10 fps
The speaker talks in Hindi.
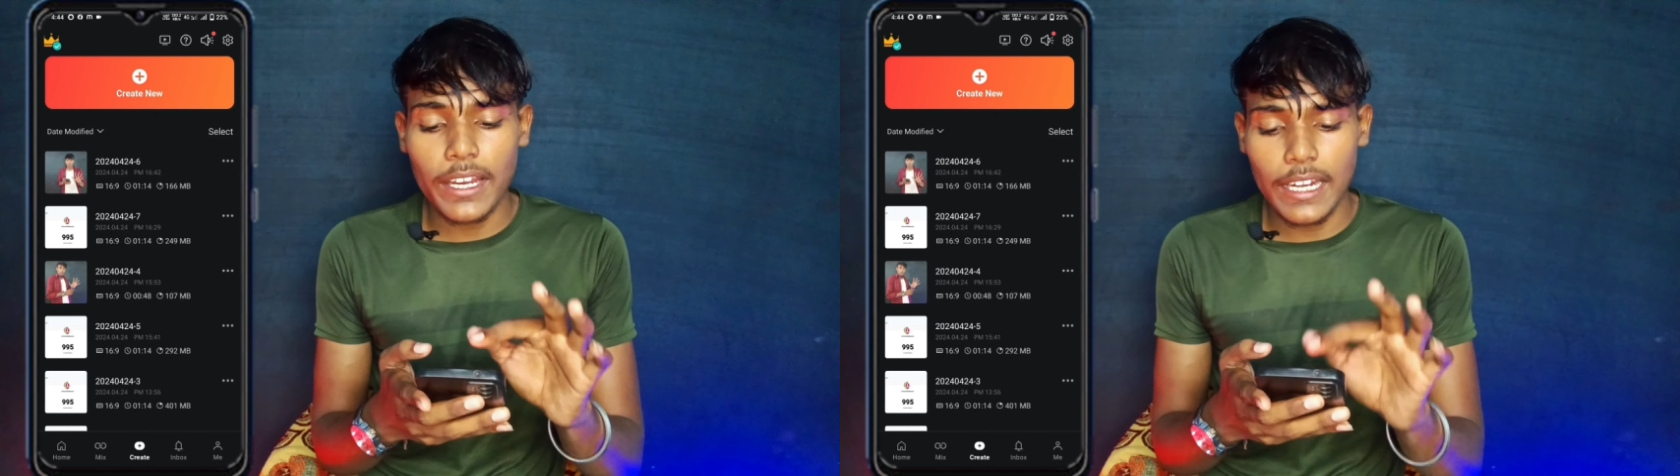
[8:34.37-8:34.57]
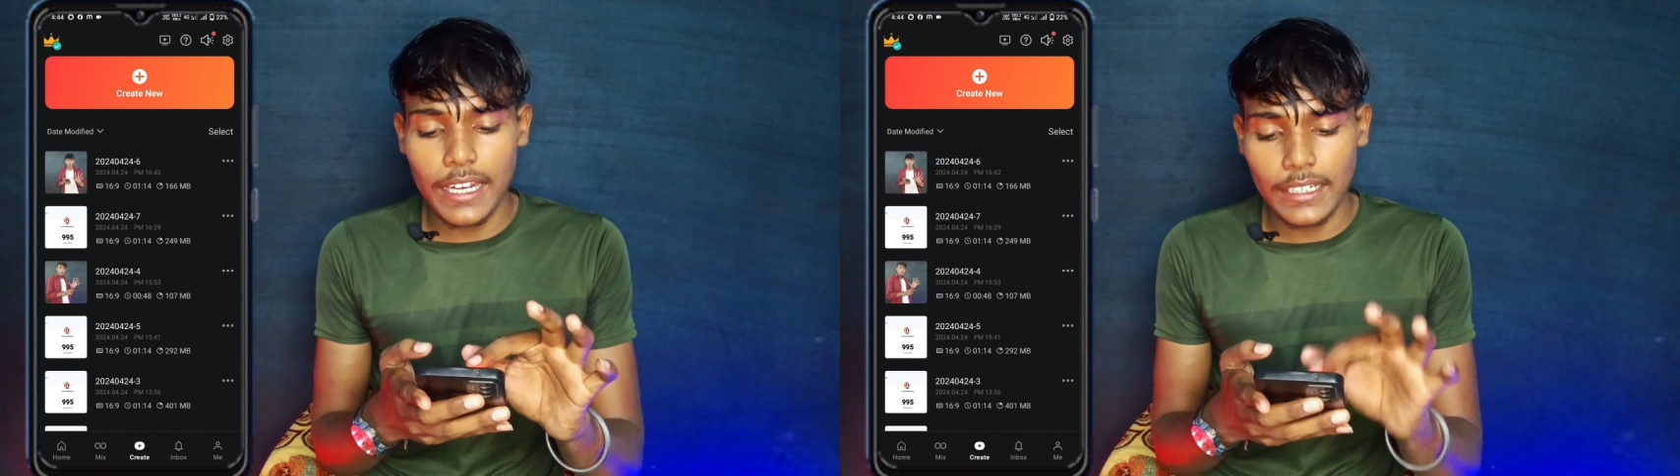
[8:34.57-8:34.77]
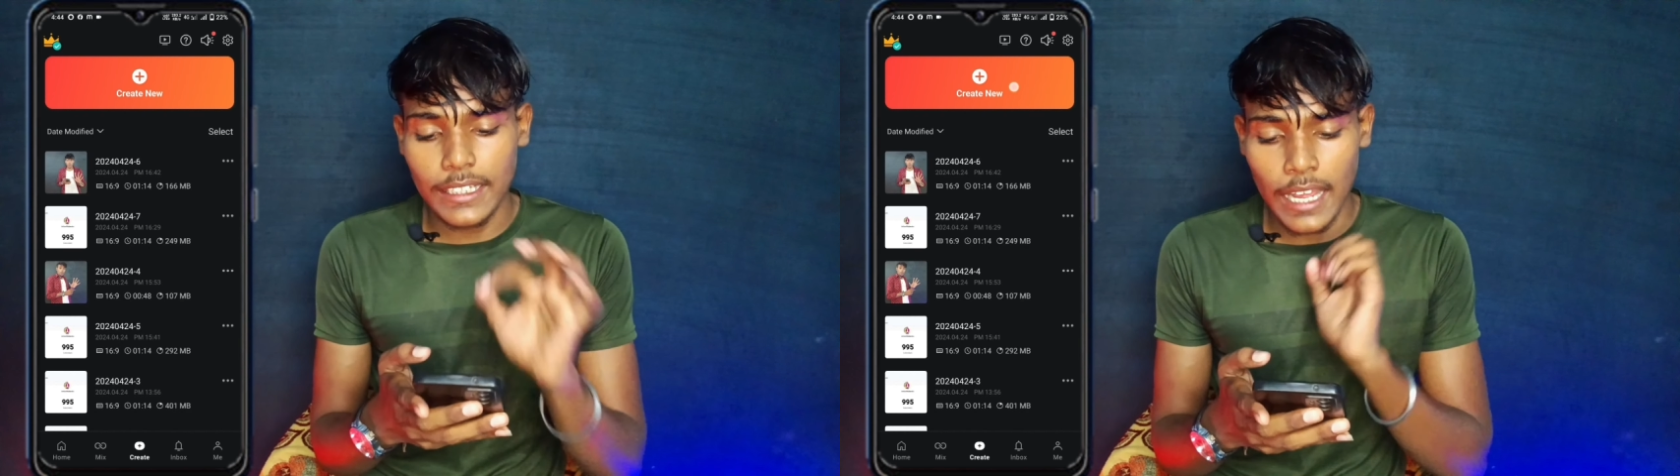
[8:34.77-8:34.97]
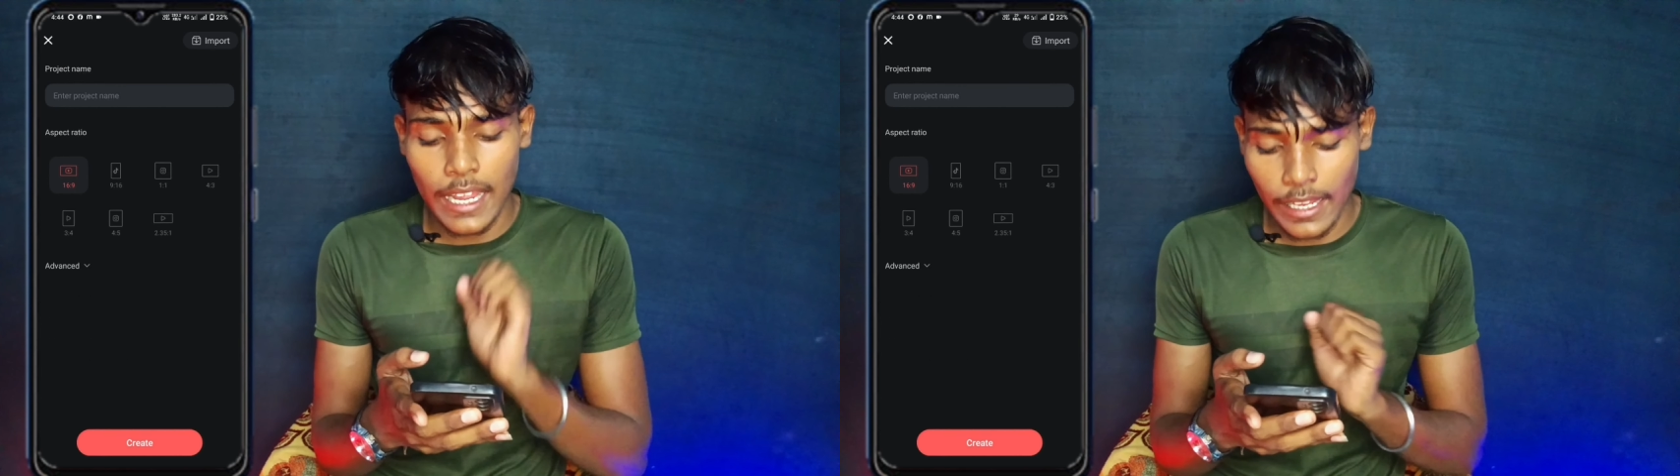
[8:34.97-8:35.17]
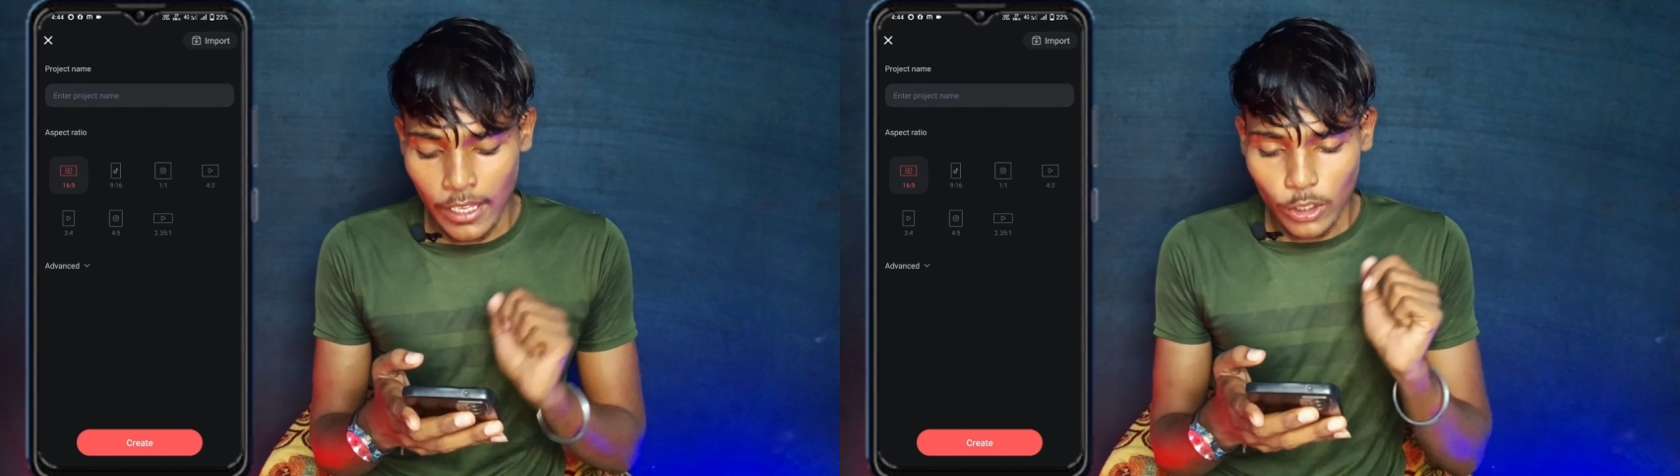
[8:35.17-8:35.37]
क्लिक कर देना
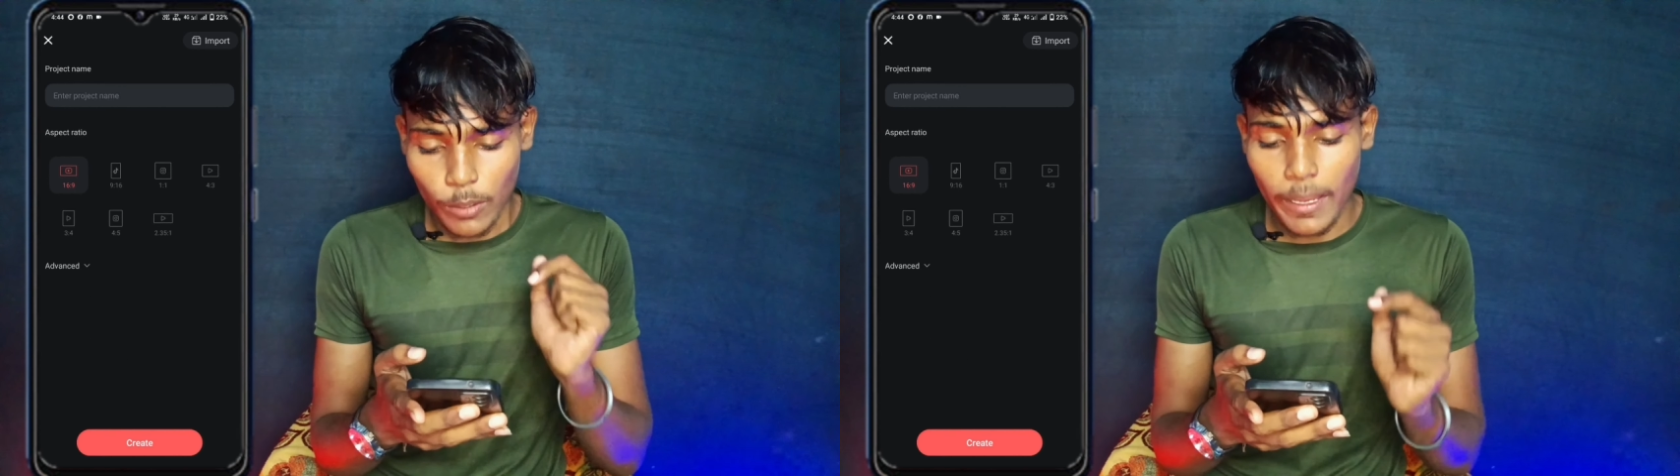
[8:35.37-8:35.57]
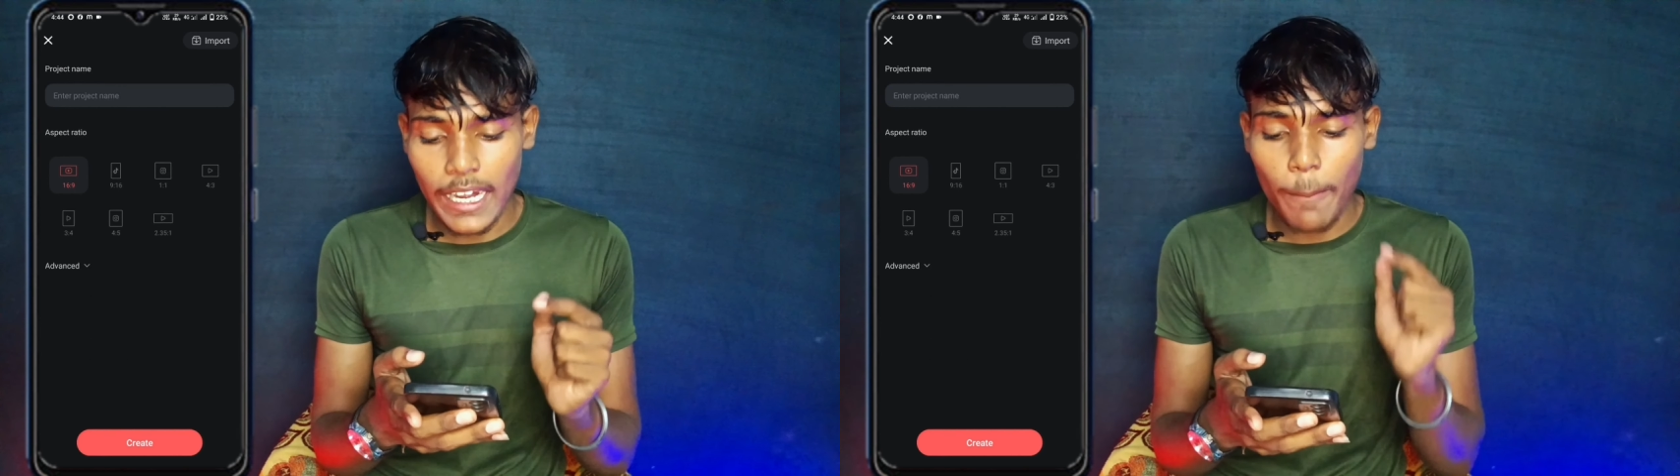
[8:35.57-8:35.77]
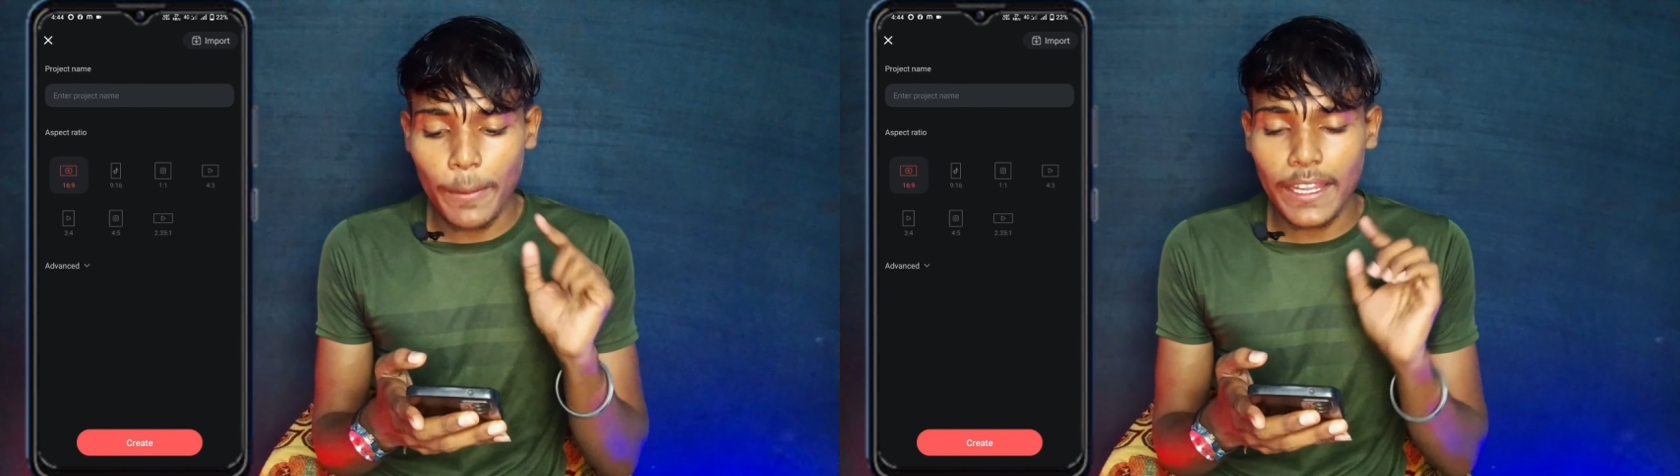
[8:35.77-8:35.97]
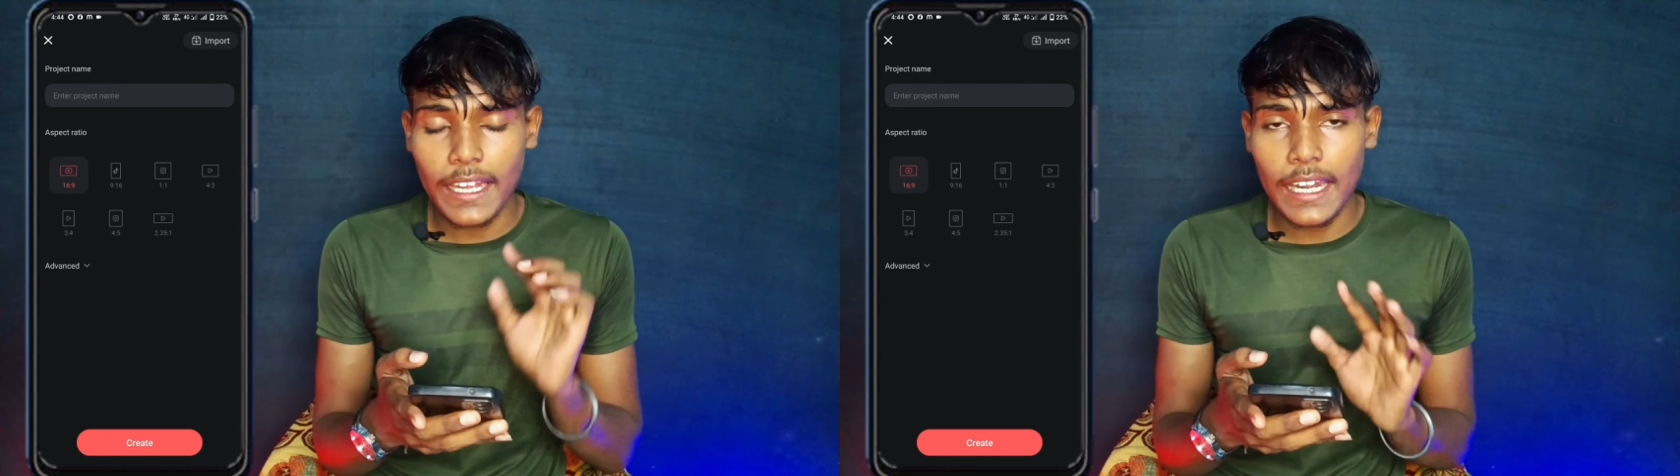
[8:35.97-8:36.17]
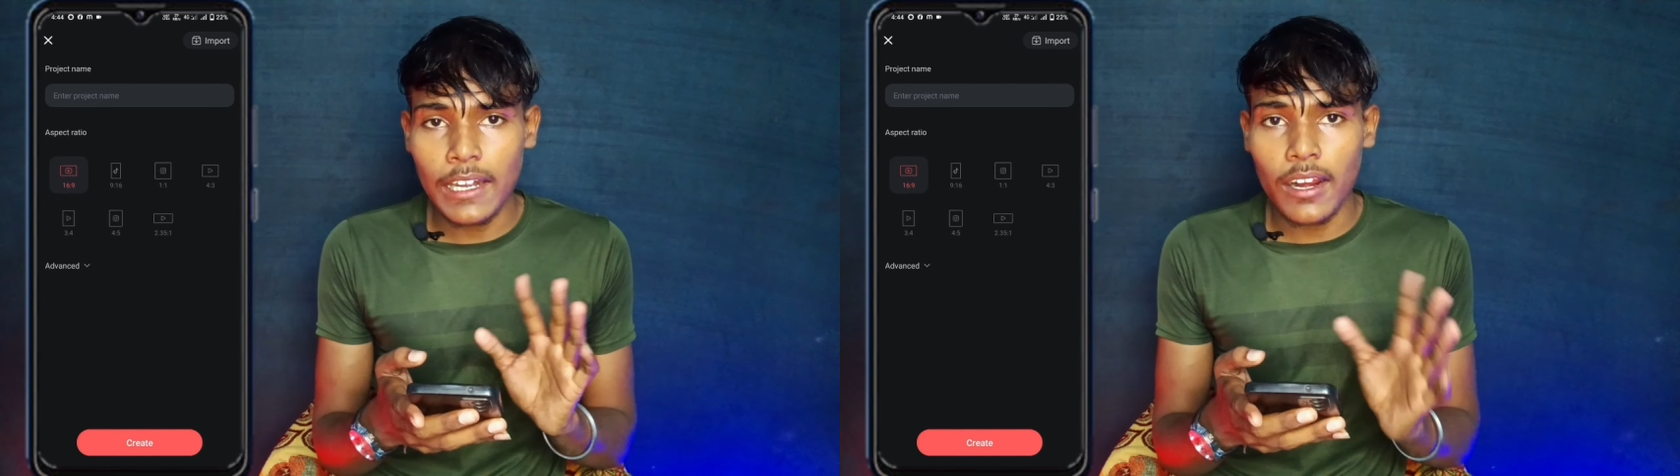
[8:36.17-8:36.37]
है तो मैंने यहाँ पर
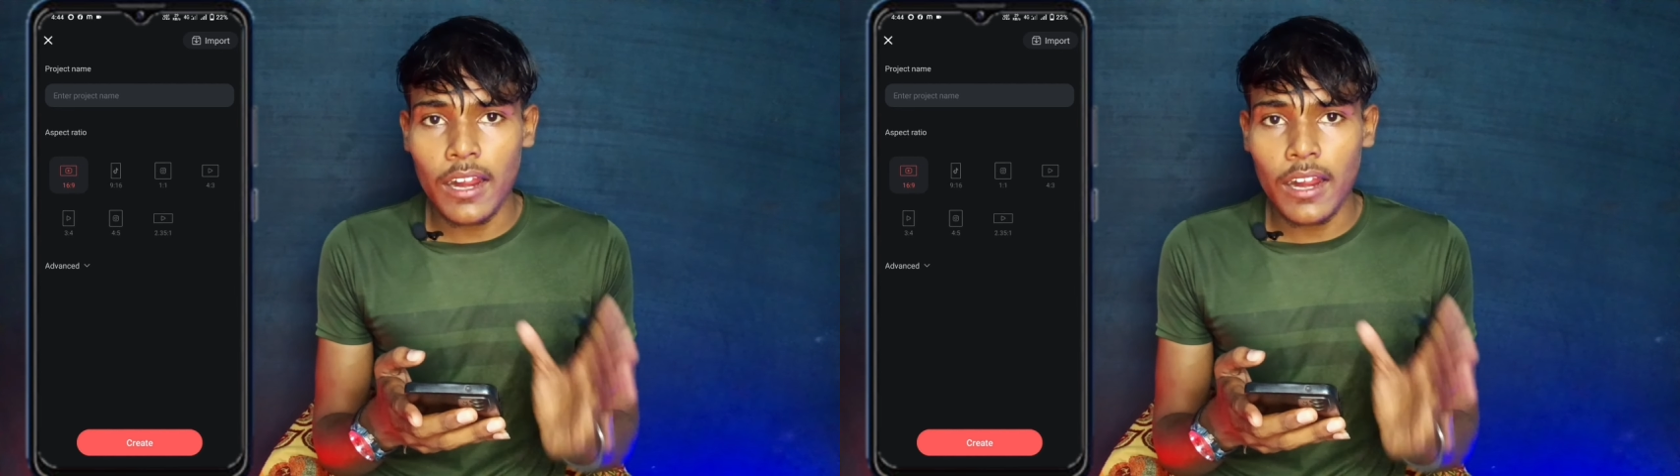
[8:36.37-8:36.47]
क्रिएट